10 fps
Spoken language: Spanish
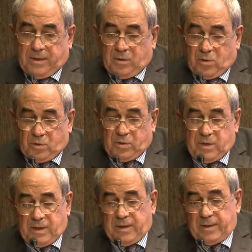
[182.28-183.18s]

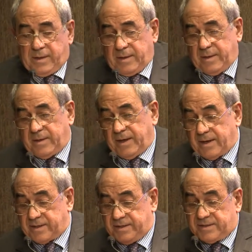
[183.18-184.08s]
donde eh,
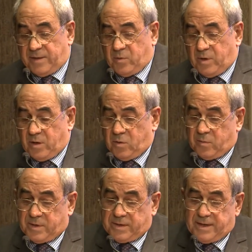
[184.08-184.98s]
jerarquizamos la
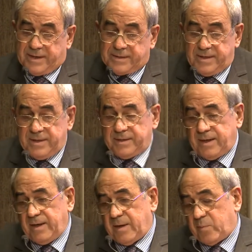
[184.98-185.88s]
obra del
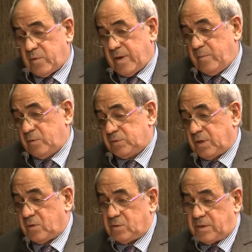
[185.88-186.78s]
artista, la ponemos
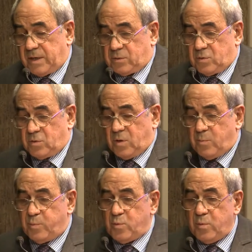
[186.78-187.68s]
en contacto con el
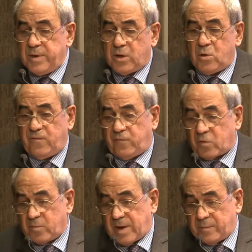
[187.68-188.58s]
público,
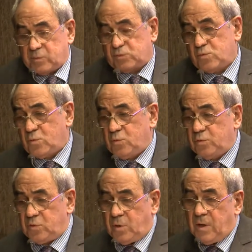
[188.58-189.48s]
formamos un
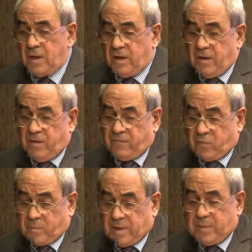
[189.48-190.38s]
gusto,
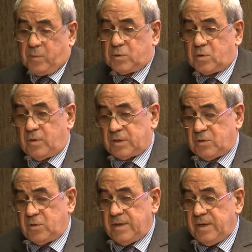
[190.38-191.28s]
formamos
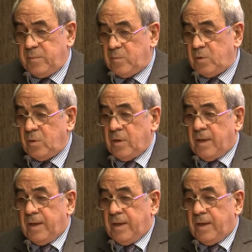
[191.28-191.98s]
coleccionismo,